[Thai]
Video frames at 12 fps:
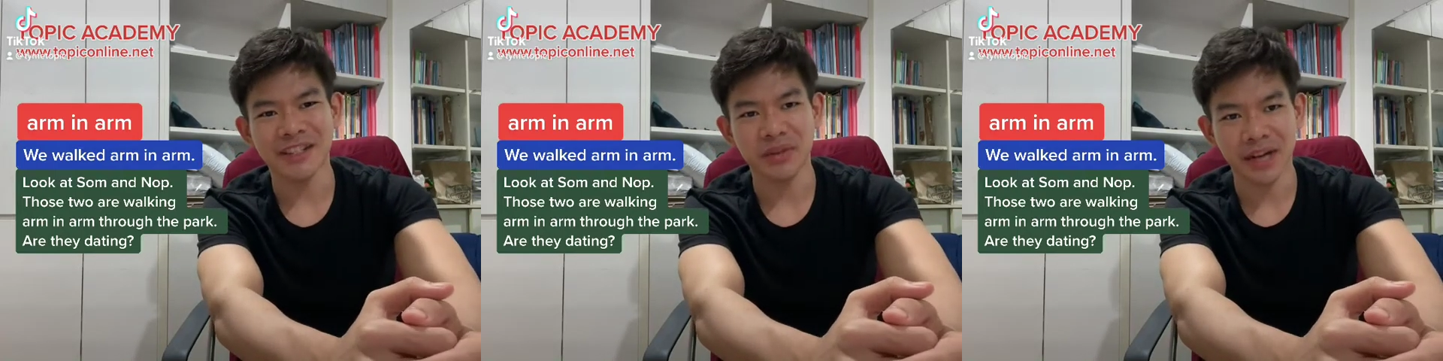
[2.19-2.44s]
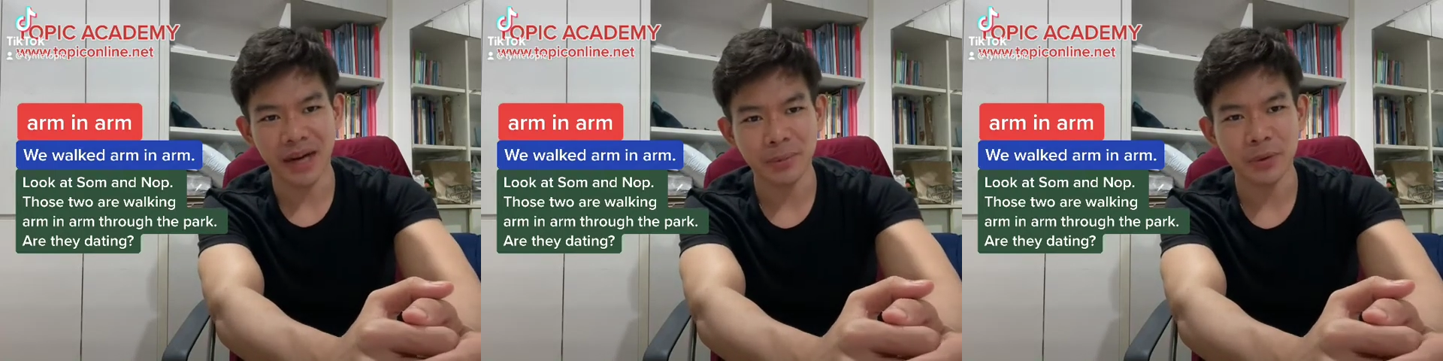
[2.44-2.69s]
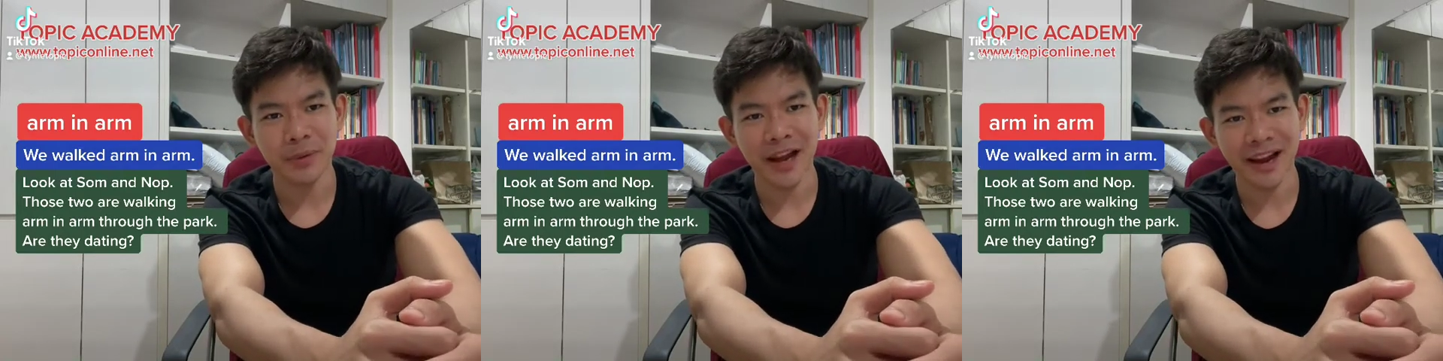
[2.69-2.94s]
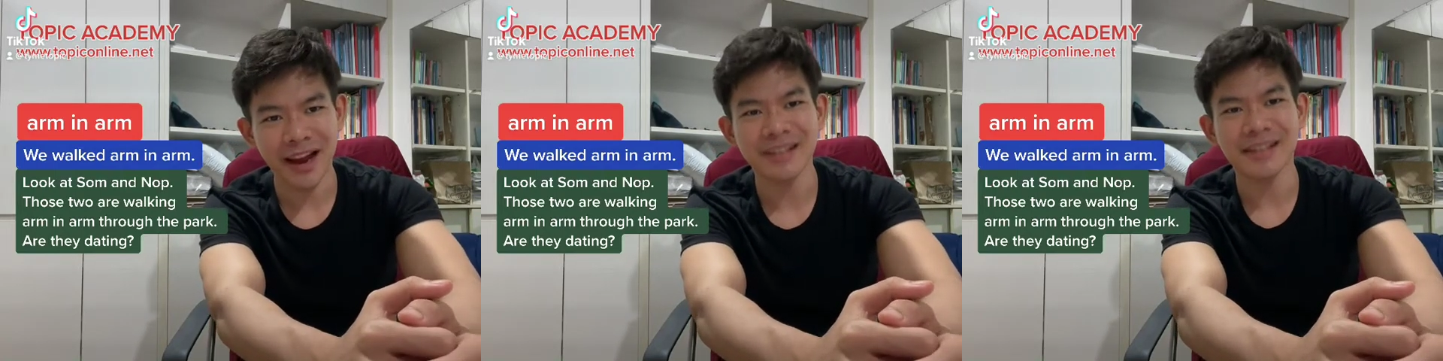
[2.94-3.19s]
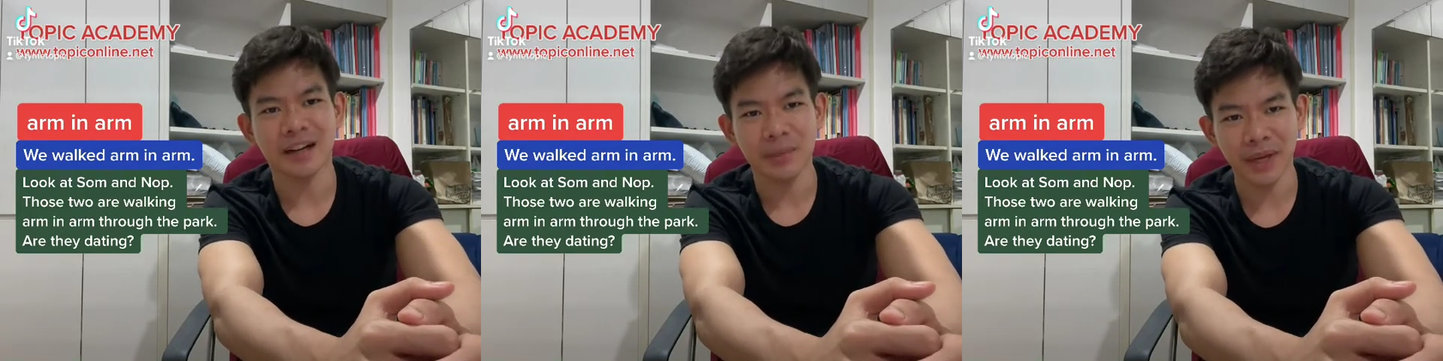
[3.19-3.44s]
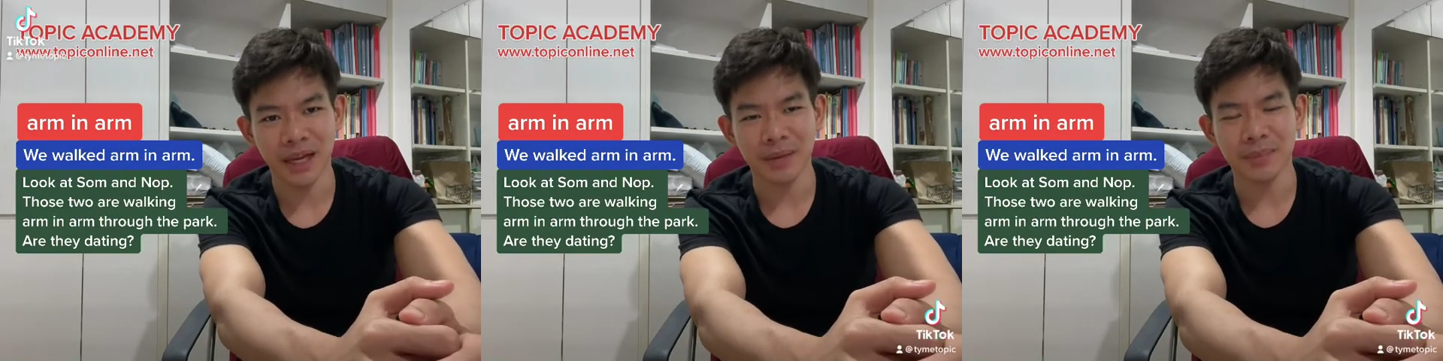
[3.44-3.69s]
สวัสดีครับคุณพิธานะสาวทัพ
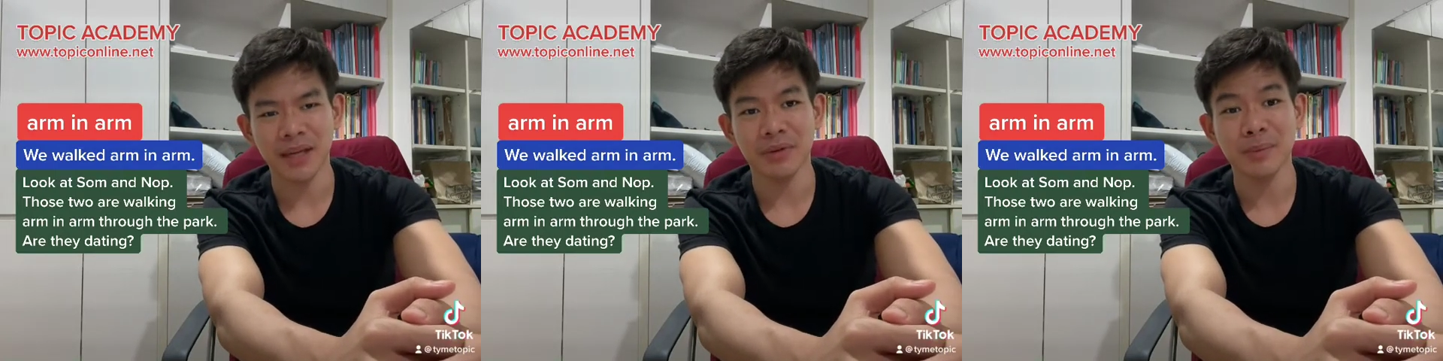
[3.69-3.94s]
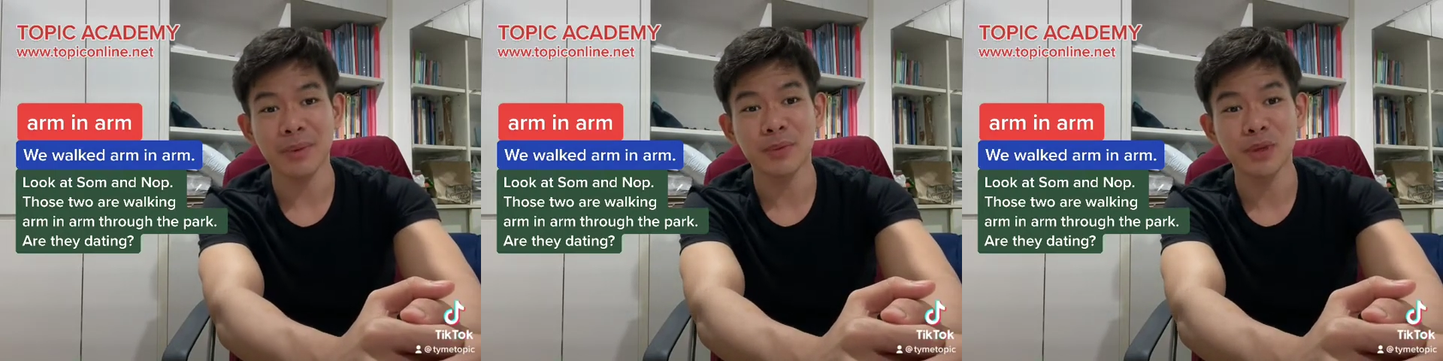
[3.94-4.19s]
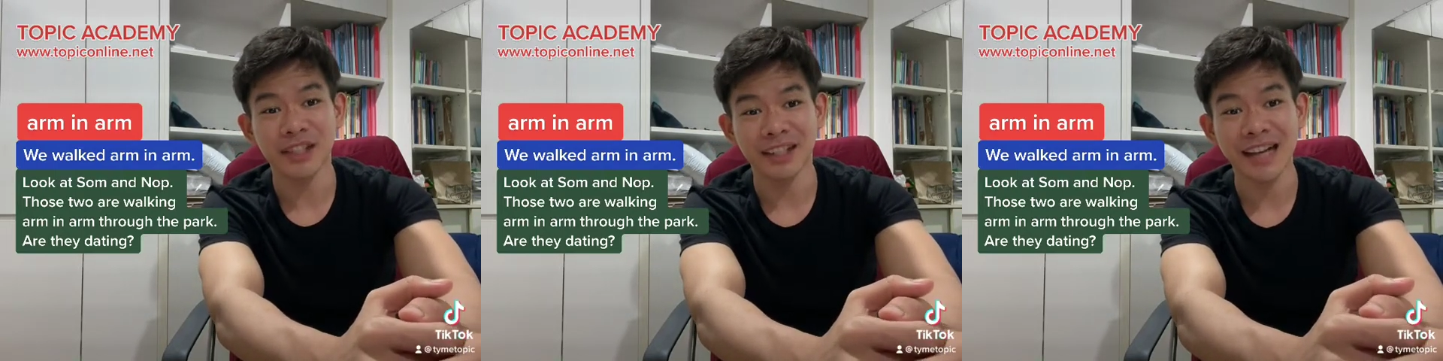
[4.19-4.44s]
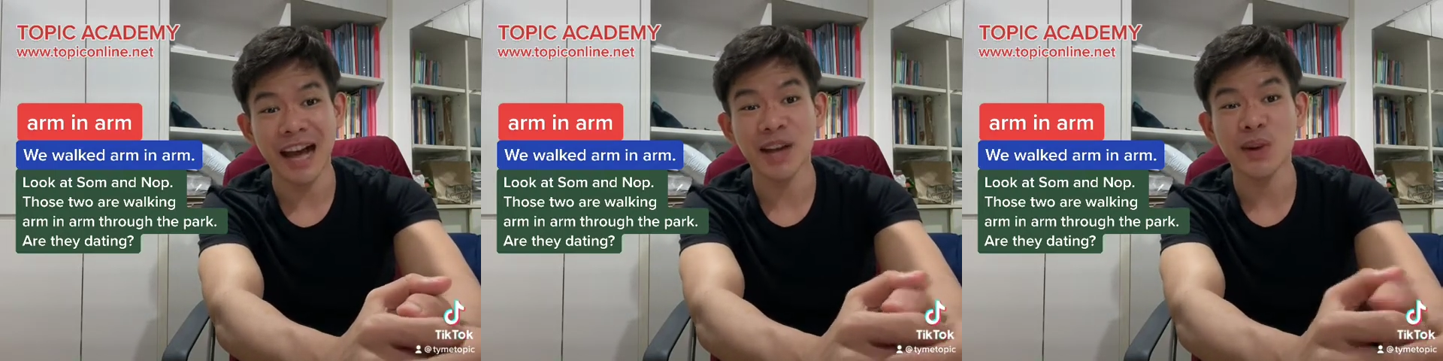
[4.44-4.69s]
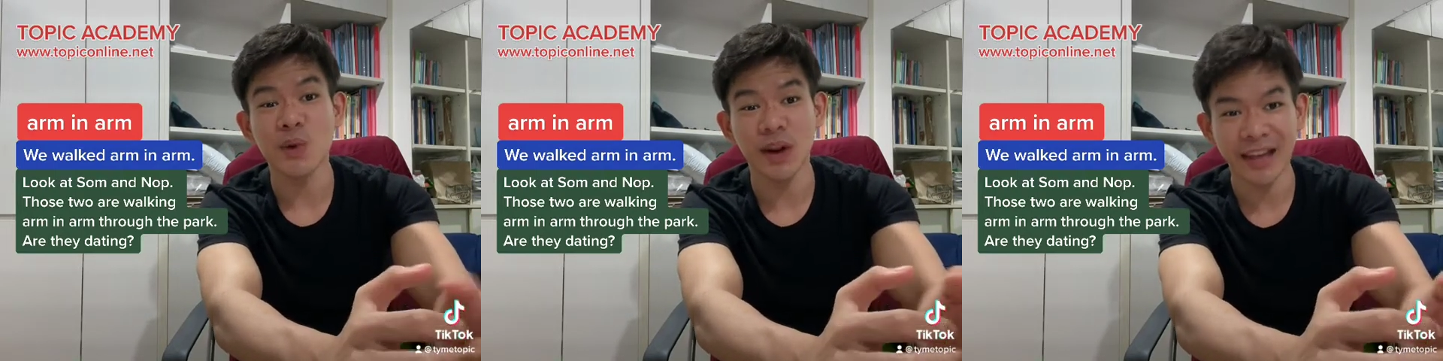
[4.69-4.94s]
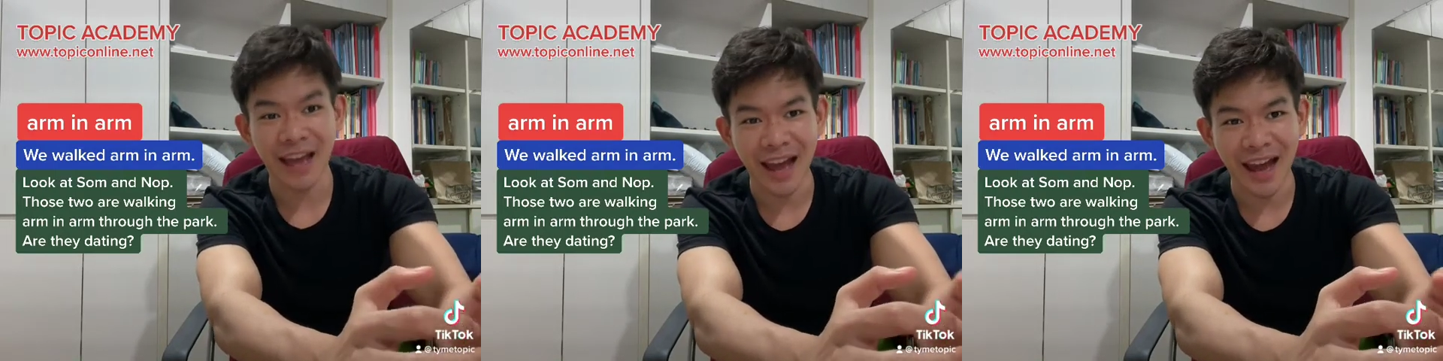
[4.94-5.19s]
เป็นคณมีวันนี้มาพูดถึงการคว
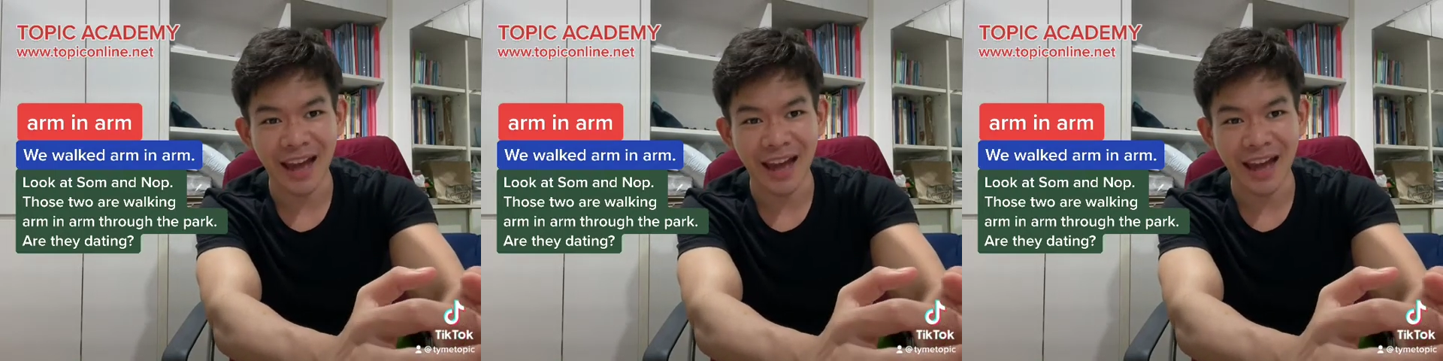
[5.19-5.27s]
งแข